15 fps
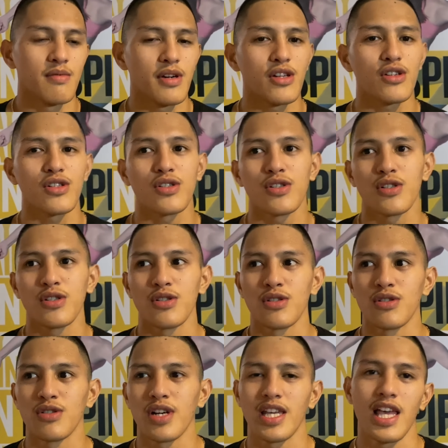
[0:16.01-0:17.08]
Pero
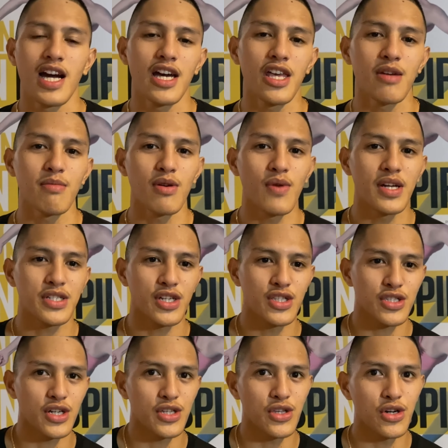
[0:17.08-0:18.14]
kailangan namin bawas
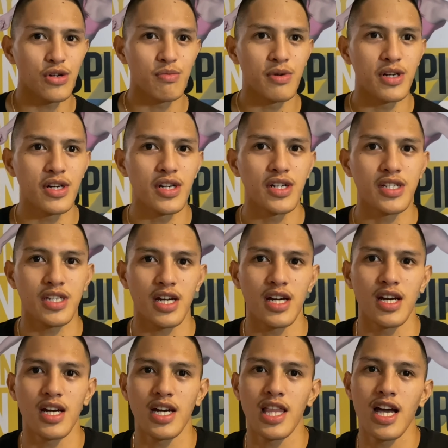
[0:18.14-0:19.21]
yung turnover, tsaka
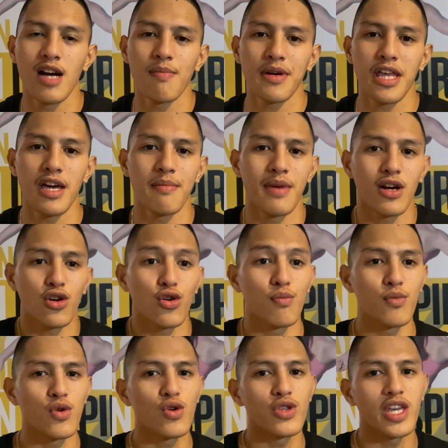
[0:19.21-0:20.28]
kailangan pa namin
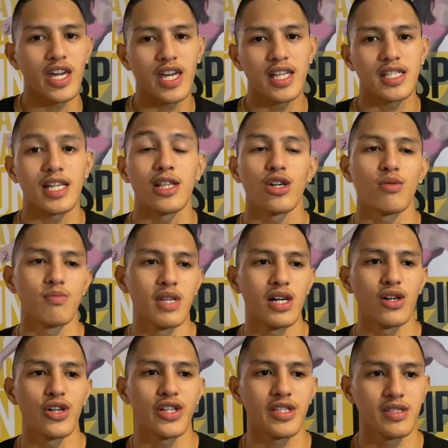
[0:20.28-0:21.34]
mag-communicate sa loob ng
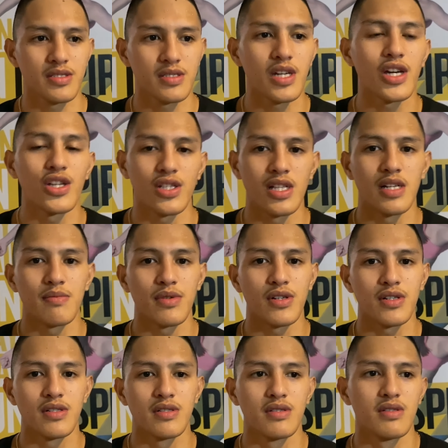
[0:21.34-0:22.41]

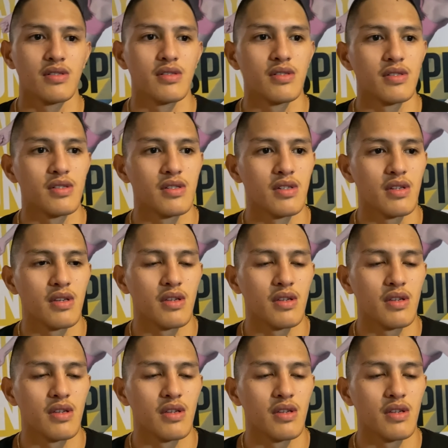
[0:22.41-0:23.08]
ah, obviously,